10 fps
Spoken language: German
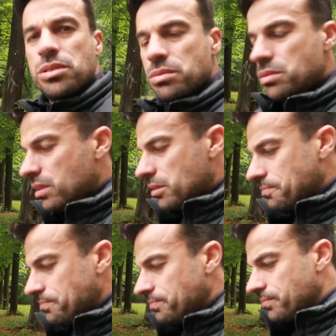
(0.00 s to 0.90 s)
zu,
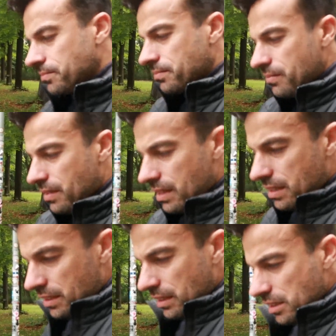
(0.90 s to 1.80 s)
ähm,
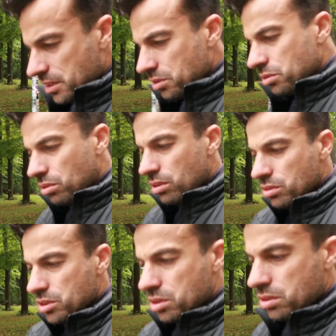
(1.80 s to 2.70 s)
zu Nole
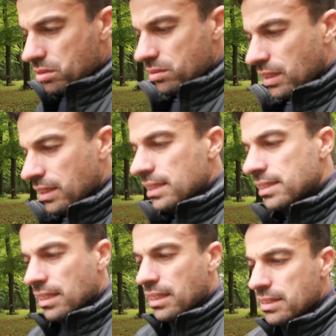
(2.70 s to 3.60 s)
und Nadal
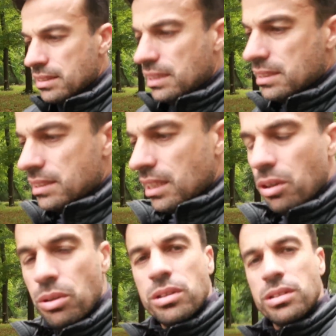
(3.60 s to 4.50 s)
sagen kann, die sind ja
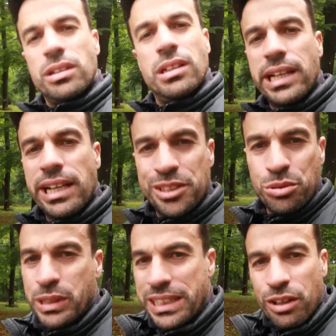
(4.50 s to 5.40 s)
auch äh, eher
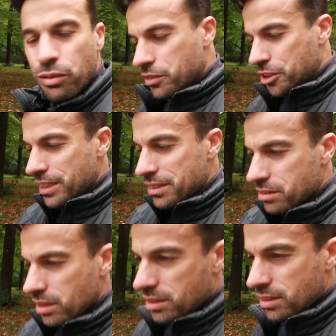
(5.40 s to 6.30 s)
solide aufgestellt
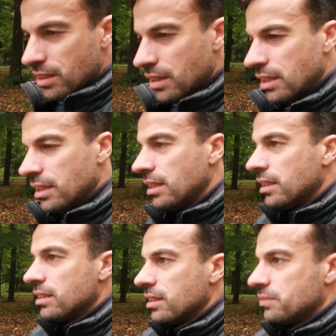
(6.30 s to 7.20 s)
und das,
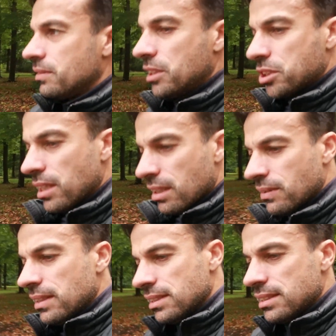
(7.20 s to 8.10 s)
das finde ich stark,
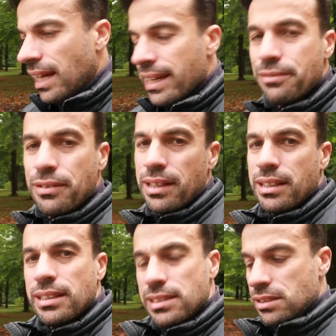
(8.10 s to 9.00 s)
weil es ist
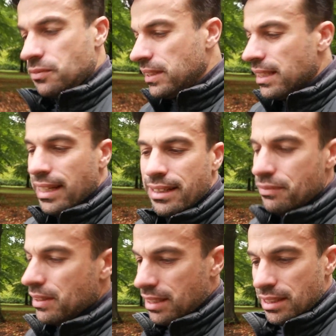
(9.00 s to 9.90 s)
einfach, es ist viel
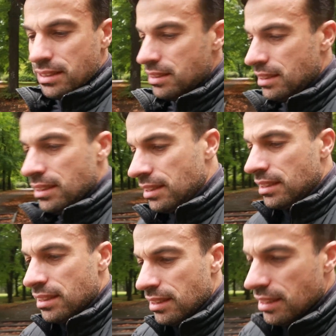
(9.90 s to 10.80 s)
einfacher,
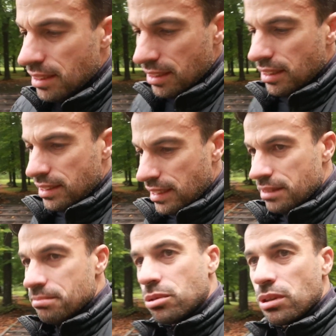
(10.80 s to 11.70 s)
äh,
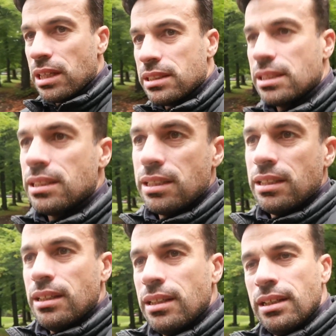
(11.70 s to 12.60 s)
jeden Monat
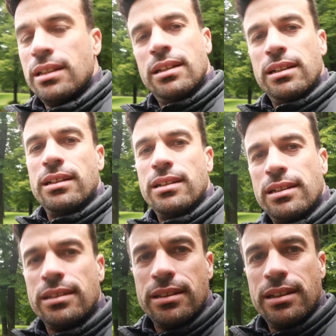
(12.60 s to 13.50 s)

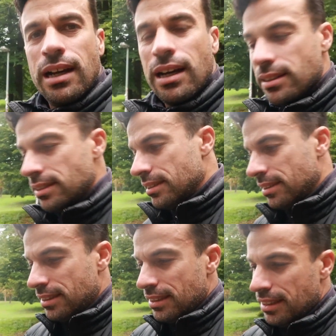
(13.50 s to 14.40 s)
äh, ja,
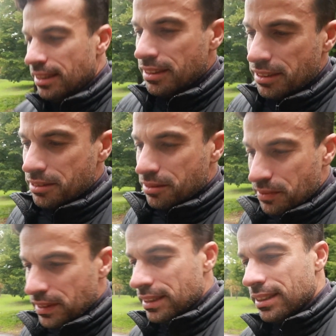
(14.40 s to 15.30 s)

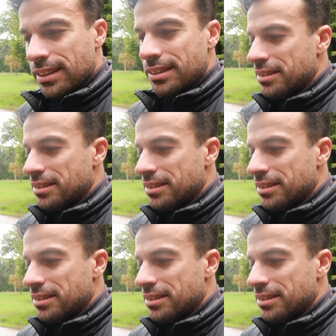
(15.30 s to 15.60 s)
irgendwie